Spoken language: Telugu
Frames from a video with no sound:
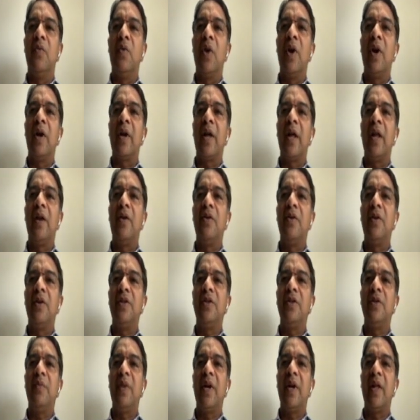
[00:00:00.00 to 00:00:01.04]
వొలటైల్
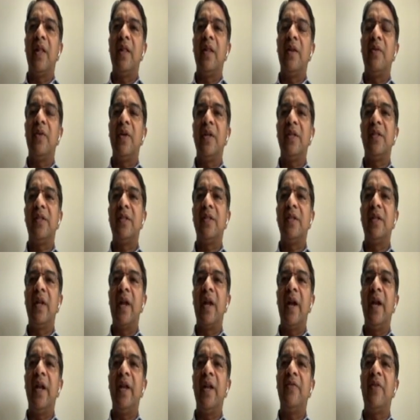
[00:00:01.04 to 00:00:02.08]
ఉండొచ్చు బట్ అదర్వైజ్
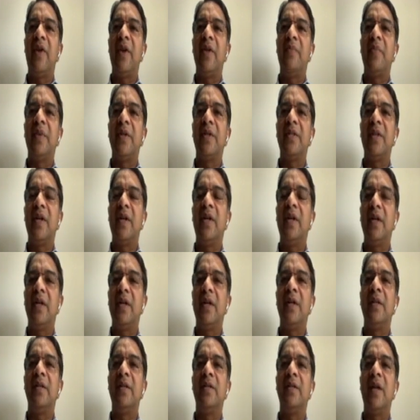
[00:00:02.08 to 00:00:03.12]
నైంటీ ఫైవ్ పర్సెంట్
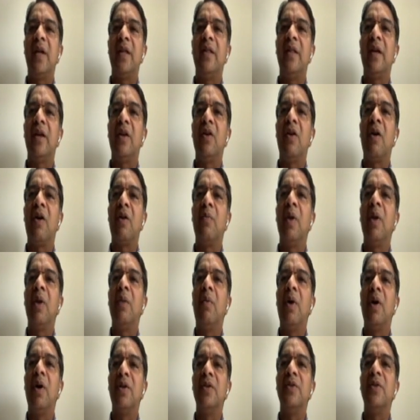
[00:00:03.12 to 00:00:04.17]
ఈస్ ఐ థింక్ నార్మల్
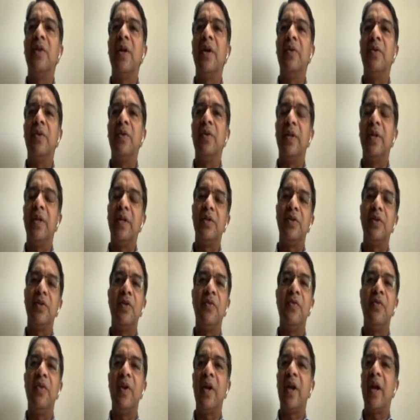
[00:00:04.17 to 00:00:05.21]
మాన్సూనే ఉంటుంది సో
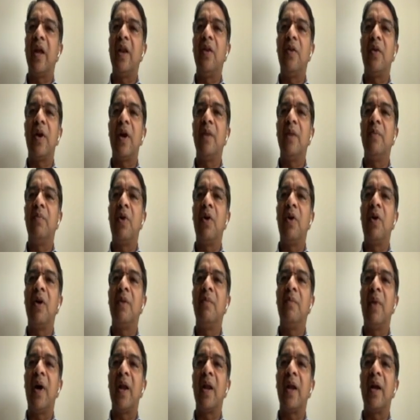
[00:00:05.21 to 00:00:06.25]
వీ క్యాన్ లుక్ అట్
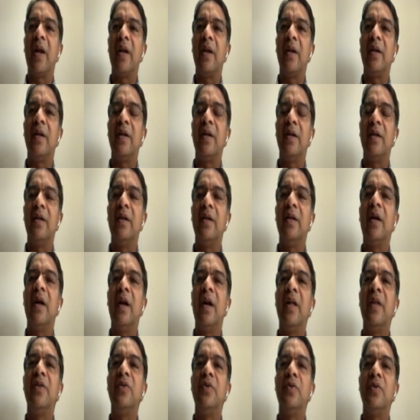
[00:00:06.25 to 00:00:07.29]
బ్రాడ్ మార్కెట్
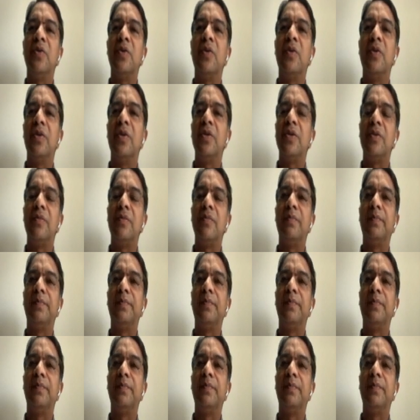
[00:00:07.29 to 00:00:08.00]
అనేది చూసుకోవచ్చు